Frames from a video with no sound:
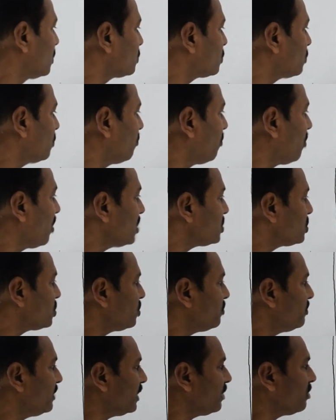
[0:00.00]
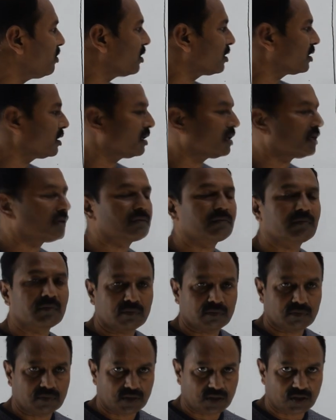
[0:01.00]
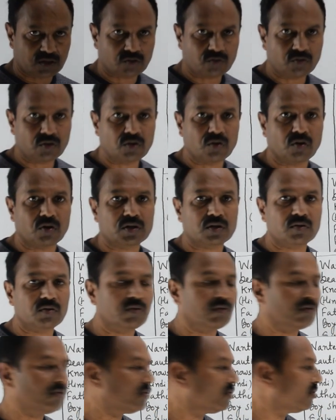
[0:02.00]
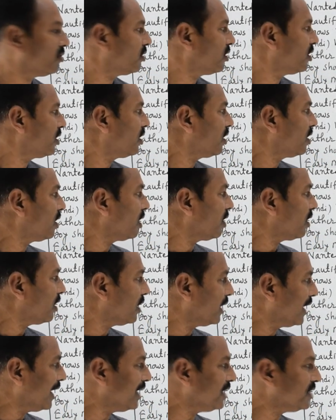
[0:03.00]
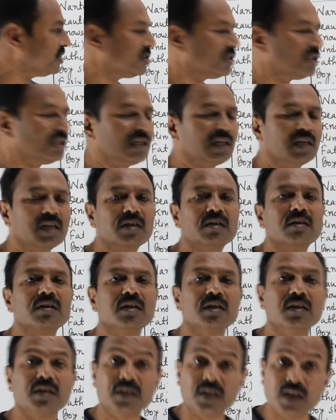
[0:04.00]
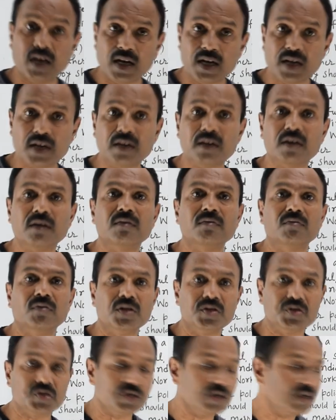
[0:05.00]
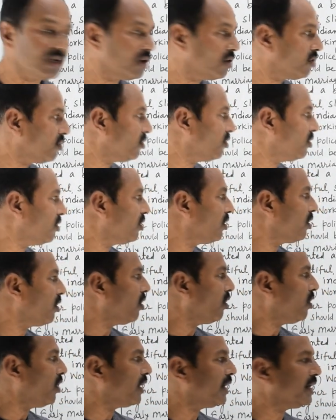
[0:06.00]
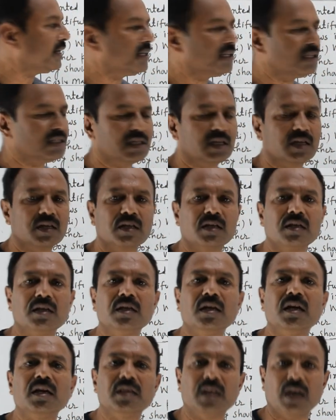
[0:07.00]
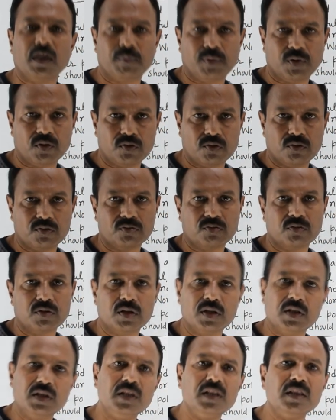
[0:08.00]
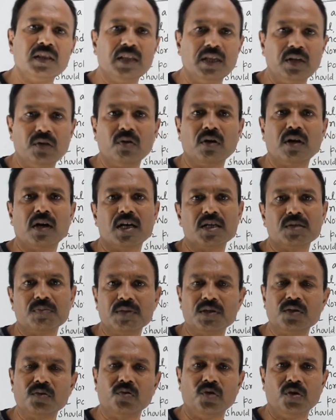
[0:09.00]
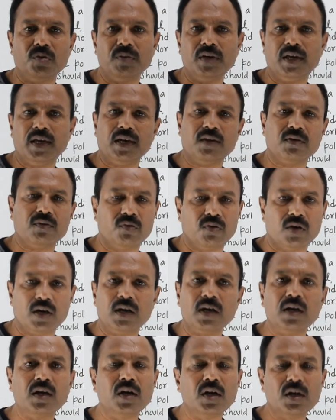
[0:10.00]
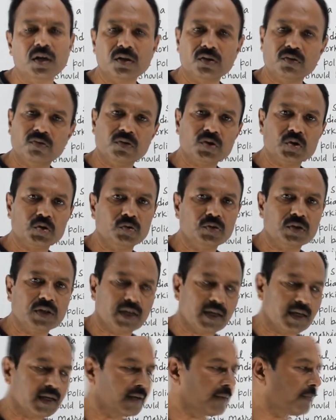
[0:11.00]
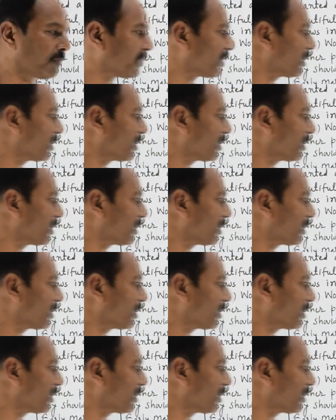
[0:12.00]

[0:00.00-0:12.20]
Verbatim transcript: सो बॉय शुड बी ए डॉक्टर या तो वो डॉक्टर हो एन इंजीनियर या वो इंजीनियर हो और ए टीचर या अध्यापक हो इन तीनों क्लास में से कोई भी एक होगा तो वो सूट करेगा